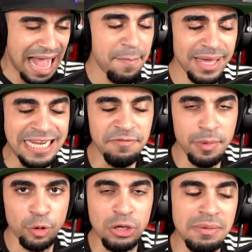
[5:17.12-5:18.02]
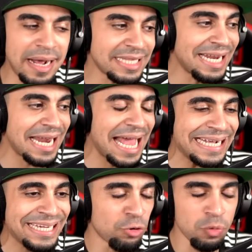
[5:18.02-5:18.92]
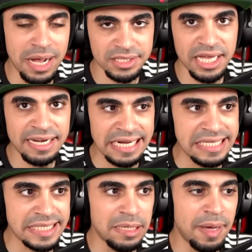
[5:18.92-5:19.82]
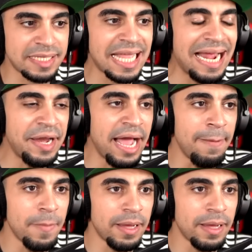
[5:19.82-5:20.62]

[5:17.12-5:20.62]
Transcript: اما الحين بنروح لمقطعنا الاخير والمقطع الرئيسي لمقطعنا